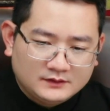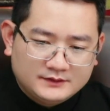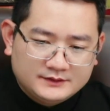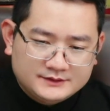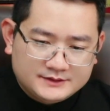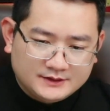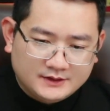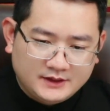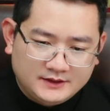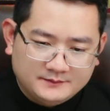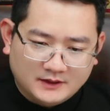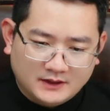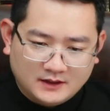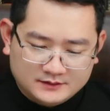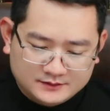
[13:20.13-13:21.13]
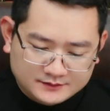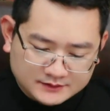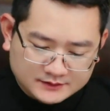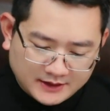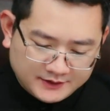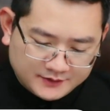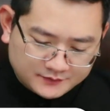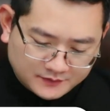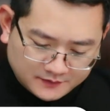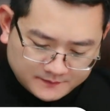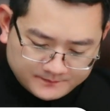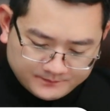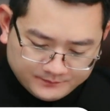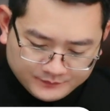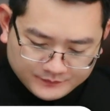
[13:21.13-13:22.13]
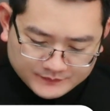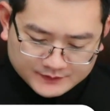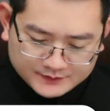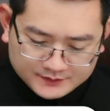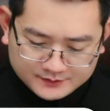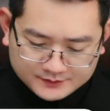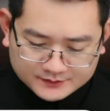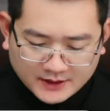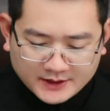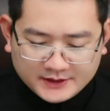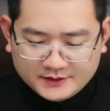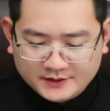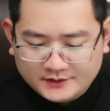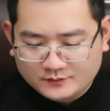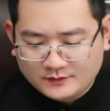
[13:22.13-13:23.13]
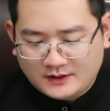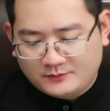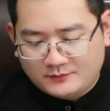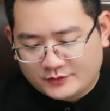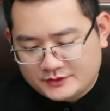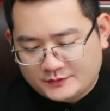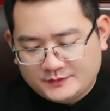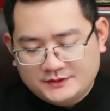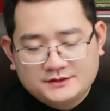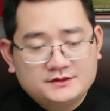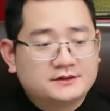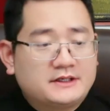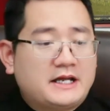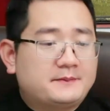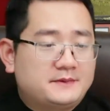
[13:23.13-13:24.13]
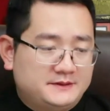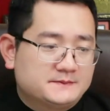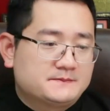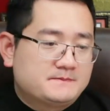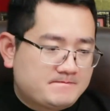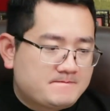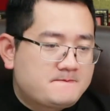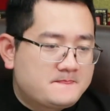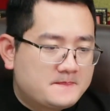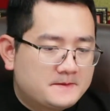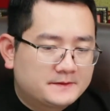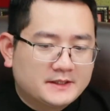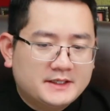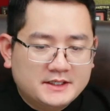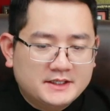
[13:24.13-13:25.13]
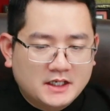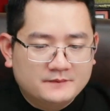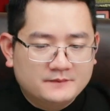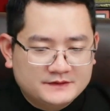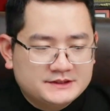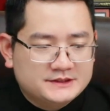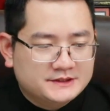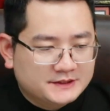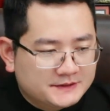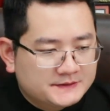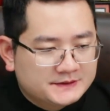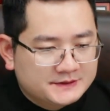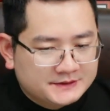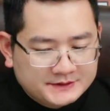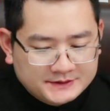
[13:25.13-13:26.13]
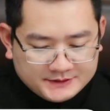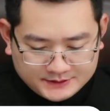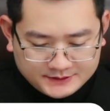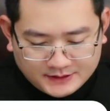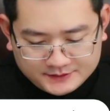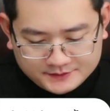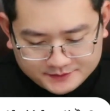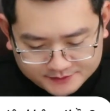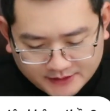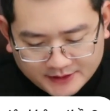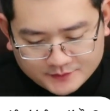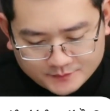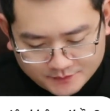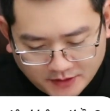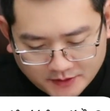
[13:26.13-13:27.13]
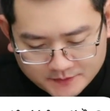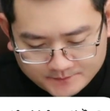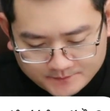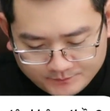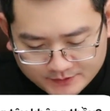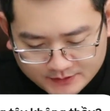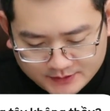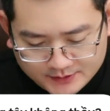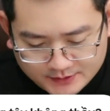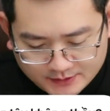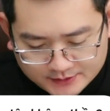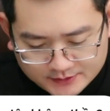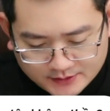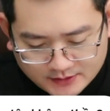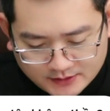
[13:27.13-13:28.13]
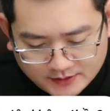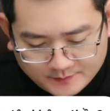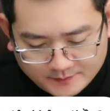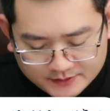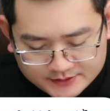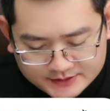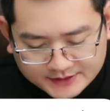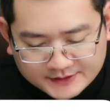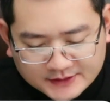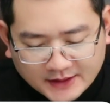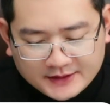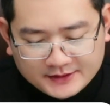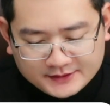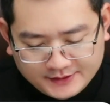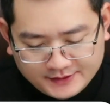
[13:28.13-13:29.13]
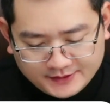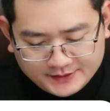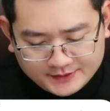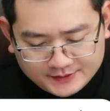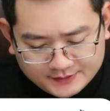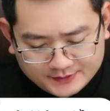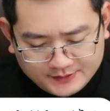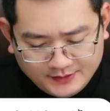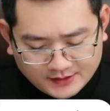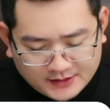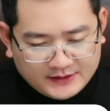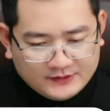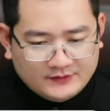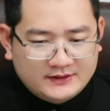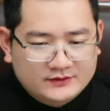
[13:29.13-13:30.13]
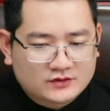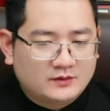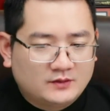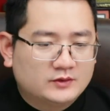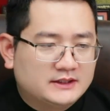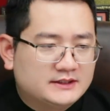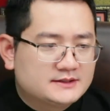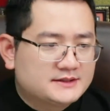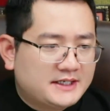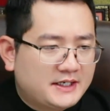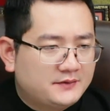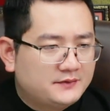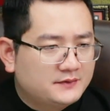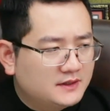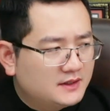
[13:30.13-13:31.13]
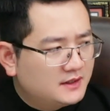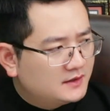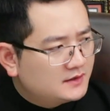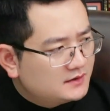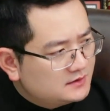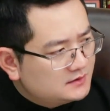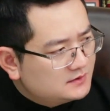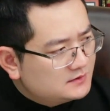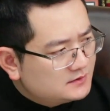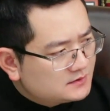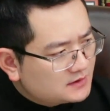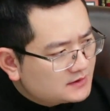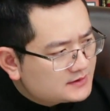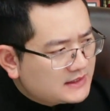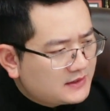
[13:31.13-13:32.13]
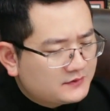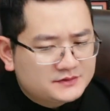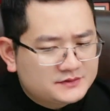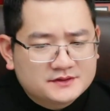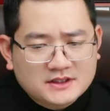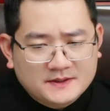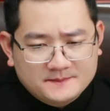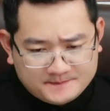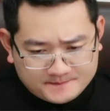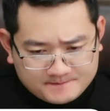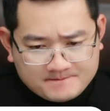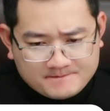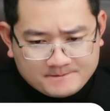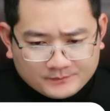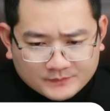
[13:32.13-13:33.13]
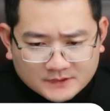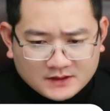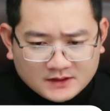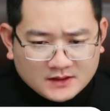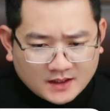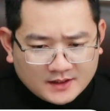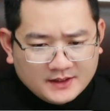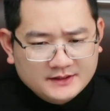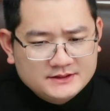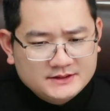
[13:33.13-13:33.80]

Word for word: chị Linh ở hướng Tây đúng không hướng tây thì cũng là một trong những hướng đẹp đấy hướng tây là hợp với chị hướng tây cũng được rất là nhưng mà chính tây thì hiện nay nó đang có một cái sao gọi là cái sao xương dâm thì ở đây